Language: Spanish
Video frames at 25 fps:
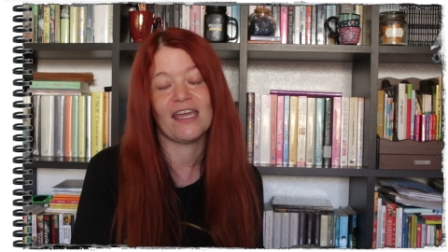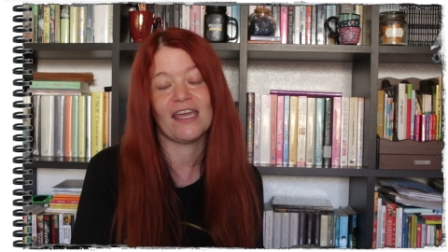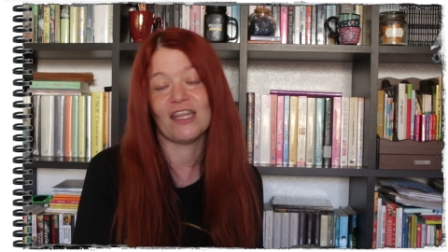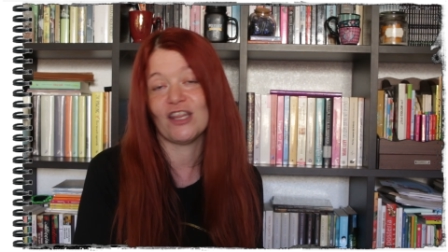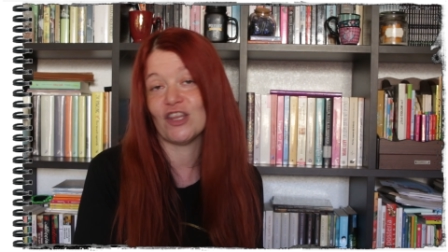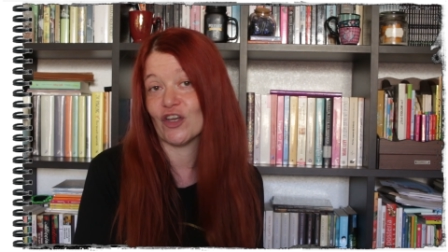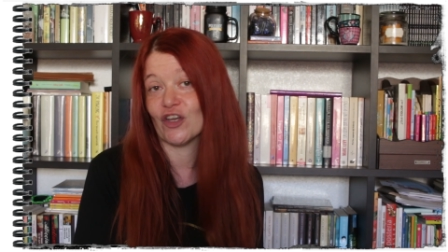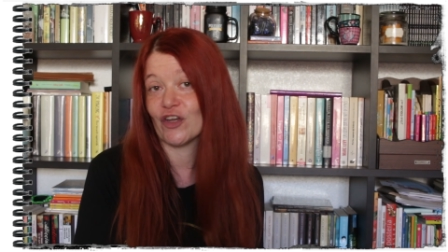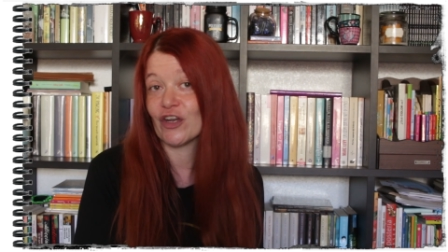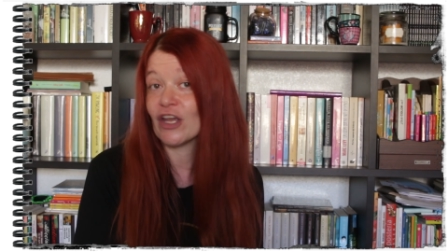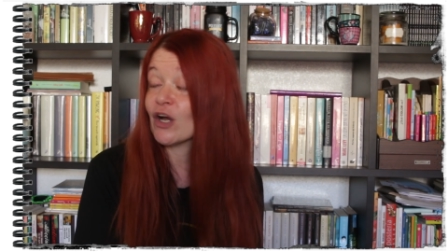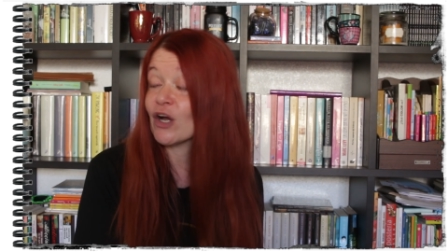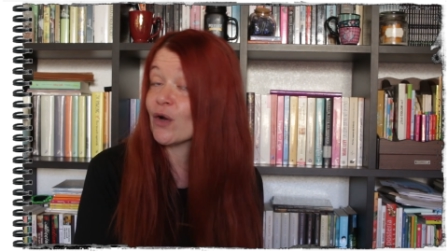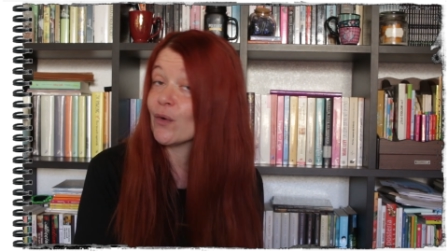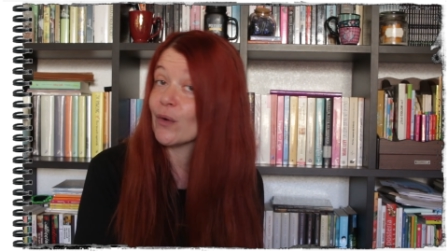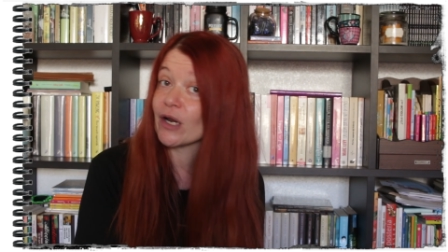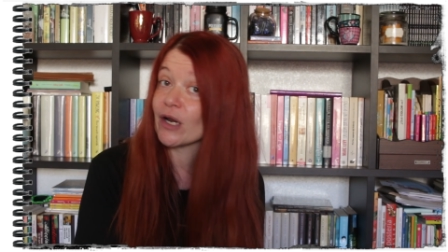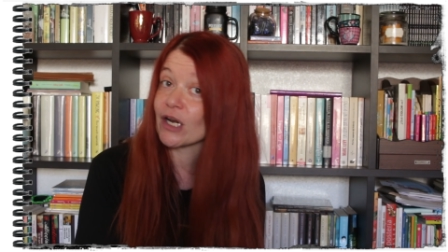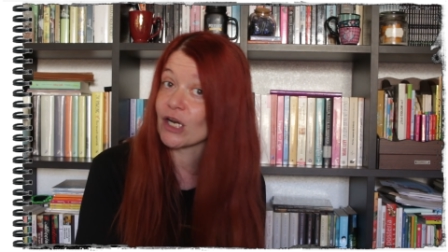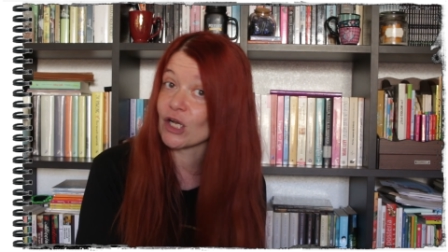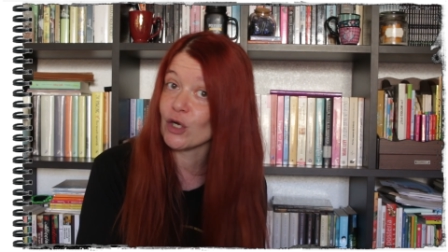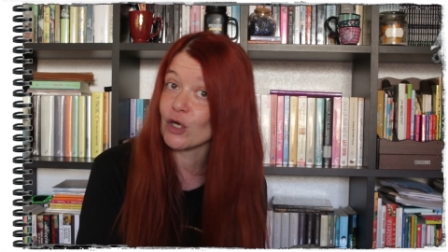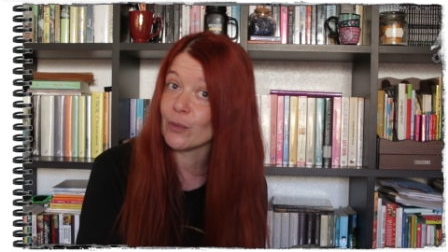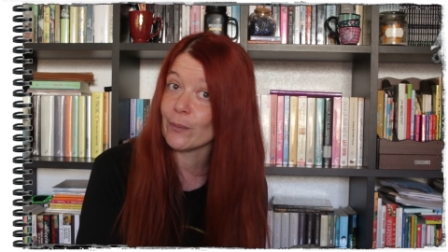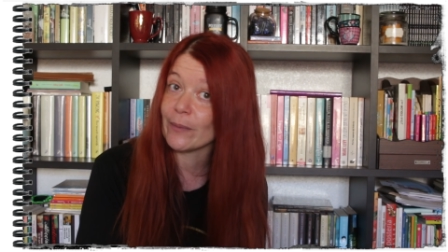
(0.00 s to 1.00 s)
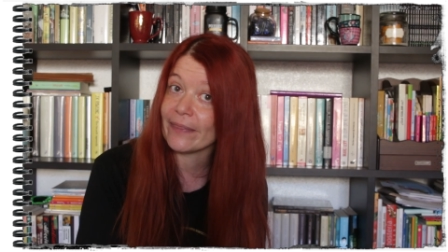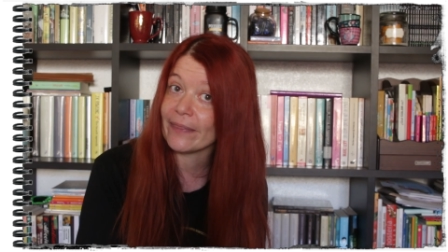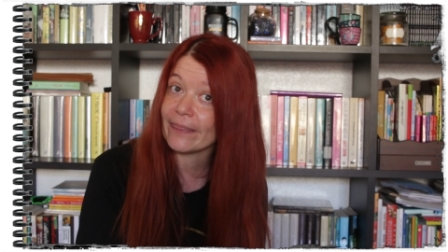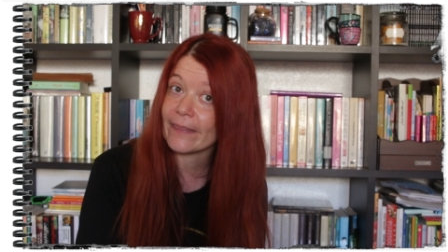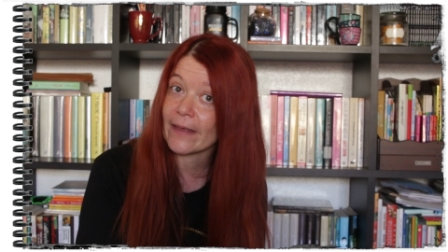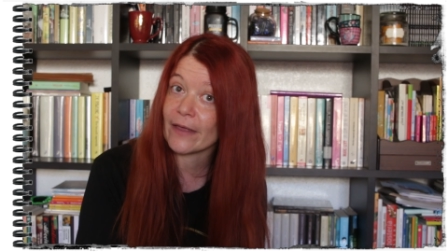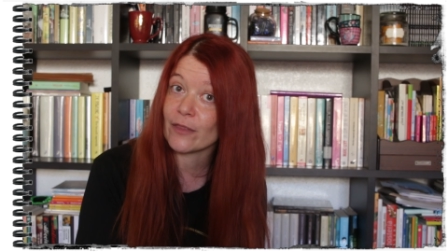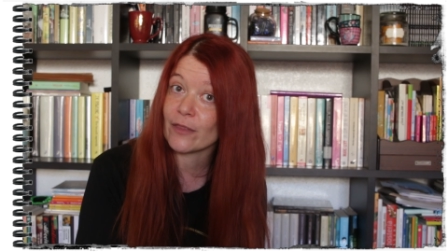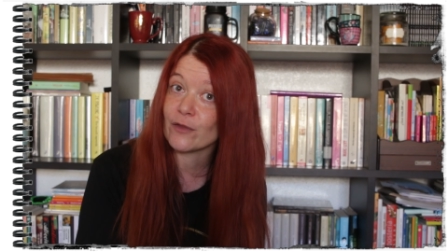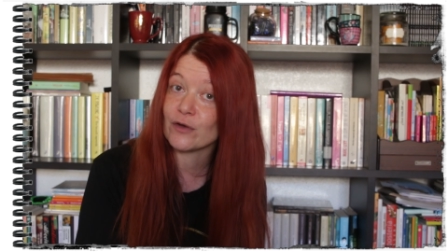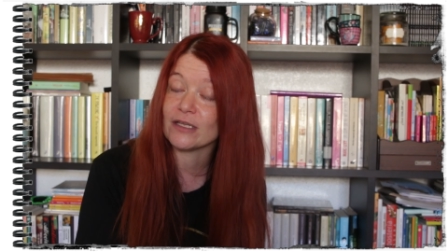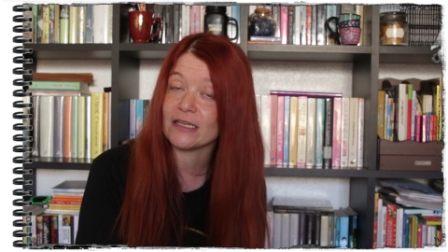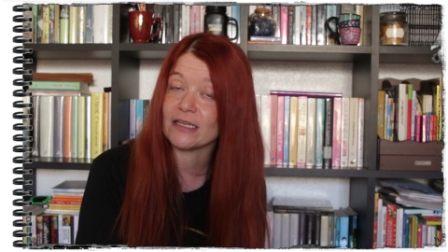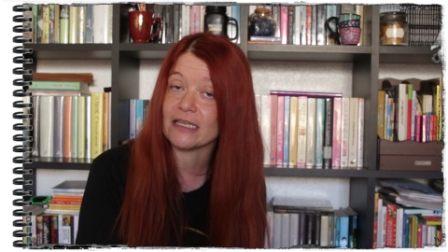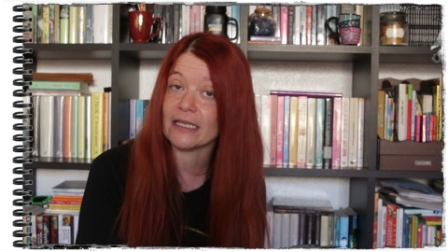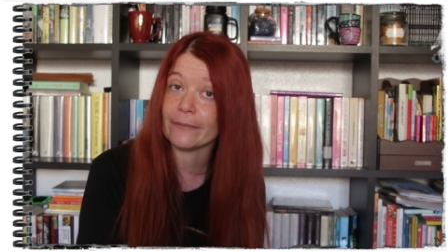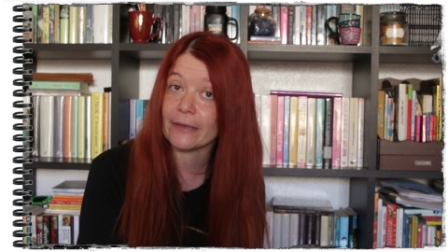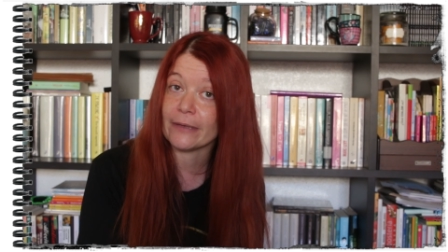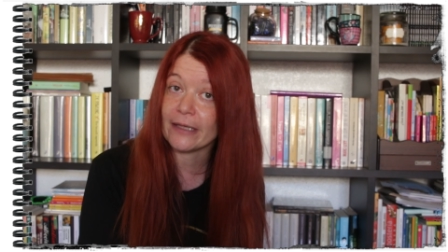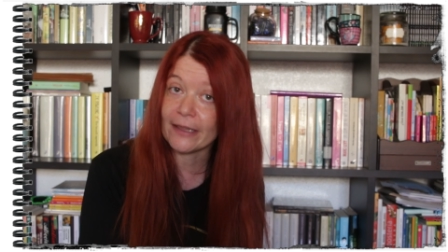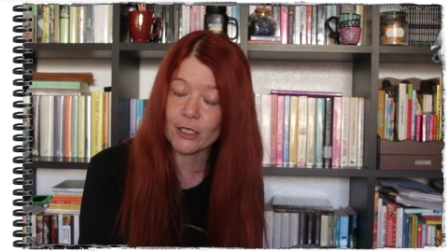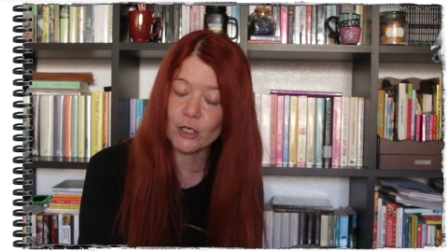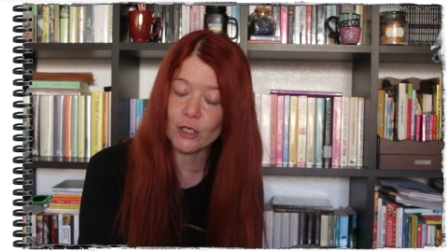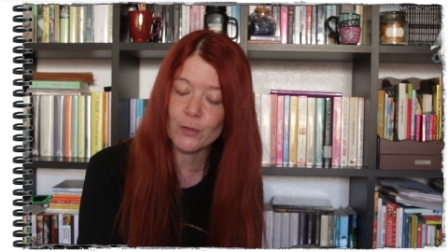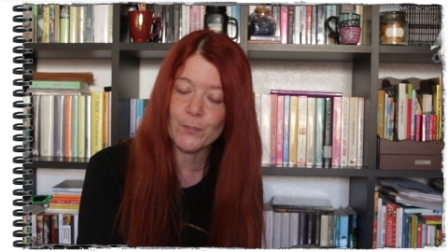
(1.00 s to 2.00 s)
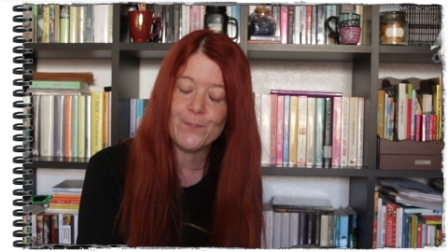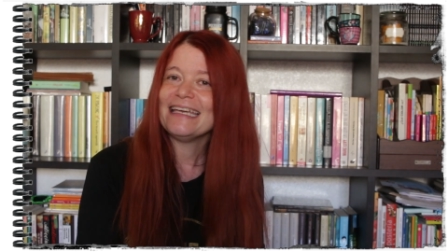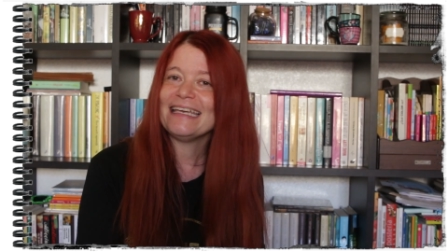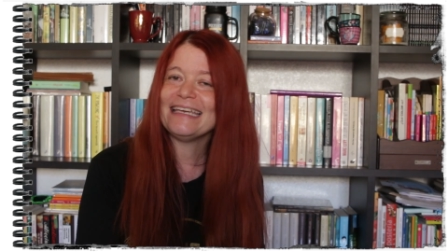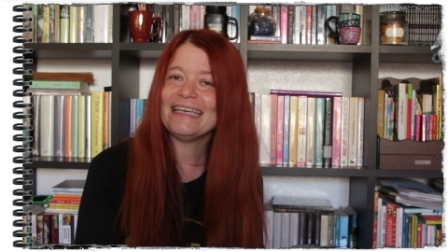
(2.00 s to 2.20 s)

historias que os he recomendado en este vídeo.